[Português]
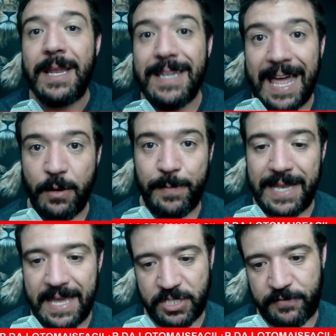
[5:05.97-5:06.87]
lá no
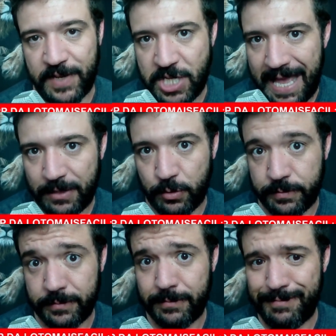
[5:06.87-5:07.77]
bilhete, fechado?
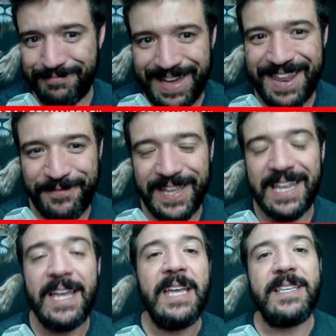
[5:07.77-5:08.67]

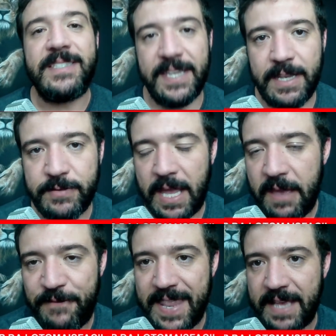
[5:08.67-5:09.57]
Maravilha? Se não tem
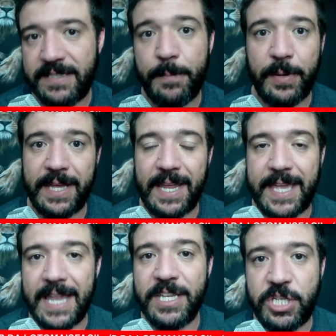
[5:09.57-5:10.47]
referência, é porque
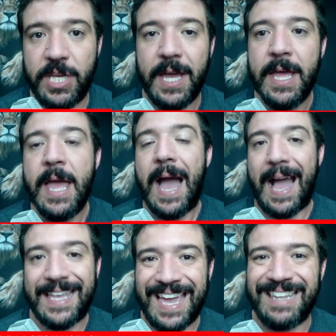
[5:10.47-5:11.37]
naquele dia
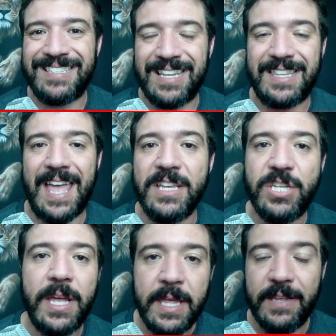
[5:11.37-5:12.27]
aquela
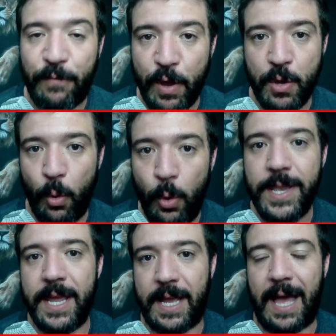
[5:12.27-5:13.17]
estratégia foi
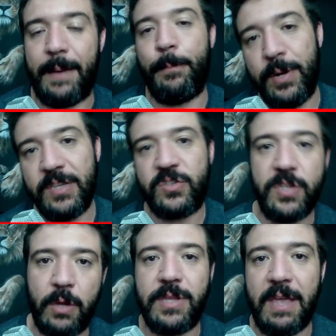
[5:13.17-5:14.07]
única, por isso
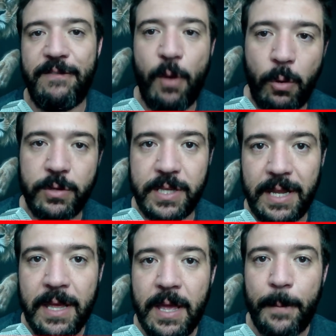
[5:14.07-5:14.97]
não teve outra
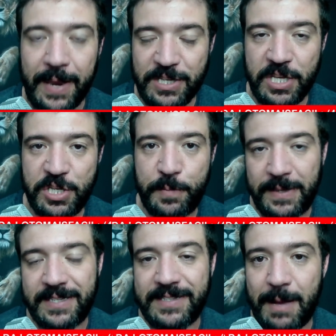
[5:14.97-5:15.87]
para a gente
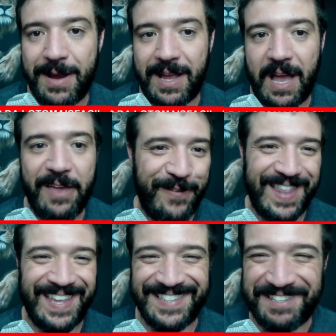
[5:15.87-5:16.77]
precisar marcar
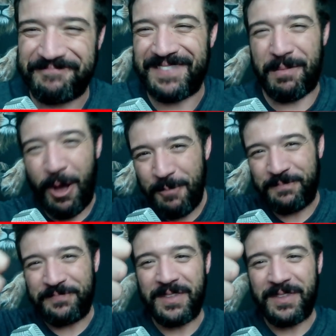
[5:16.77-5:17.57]
referência, tá bom?